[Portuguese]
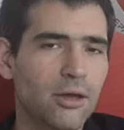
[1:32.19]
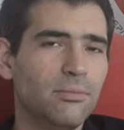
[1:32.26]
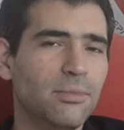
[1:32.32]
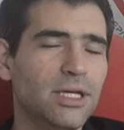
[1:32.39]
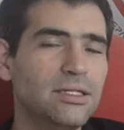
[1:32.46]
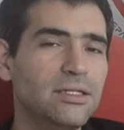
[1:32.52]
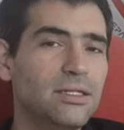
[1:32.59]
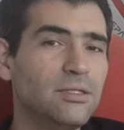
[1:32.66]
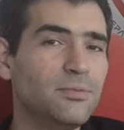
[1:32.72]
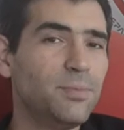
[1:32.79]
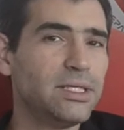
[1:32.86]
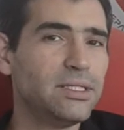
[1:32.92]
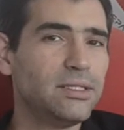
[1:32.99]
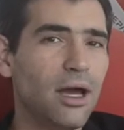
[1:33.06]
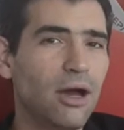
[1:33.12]
mas em
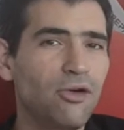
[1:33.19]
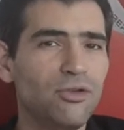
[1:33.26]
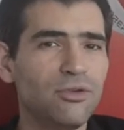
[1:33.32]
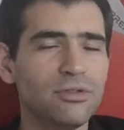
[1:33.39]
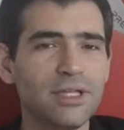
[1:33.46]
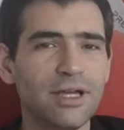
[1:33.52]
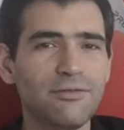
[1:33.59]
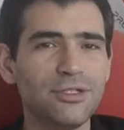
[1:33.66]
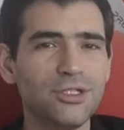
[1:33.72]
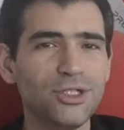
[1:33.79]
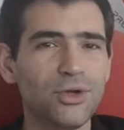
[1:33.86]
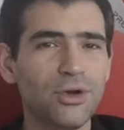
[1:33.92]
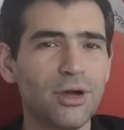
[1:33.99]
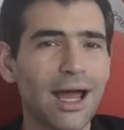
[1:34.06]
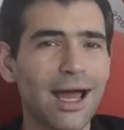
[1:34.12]
especial eu gostava de
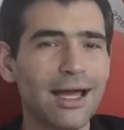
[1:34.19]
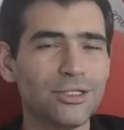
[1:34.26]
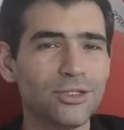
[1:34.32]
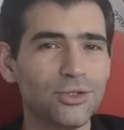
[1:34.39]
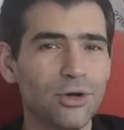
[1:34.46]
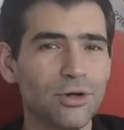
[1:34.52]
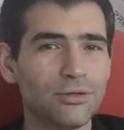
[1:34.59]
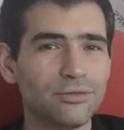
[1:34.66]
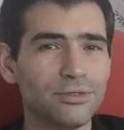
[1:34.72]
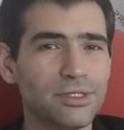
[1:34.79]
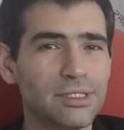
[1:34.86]
jogar jogos de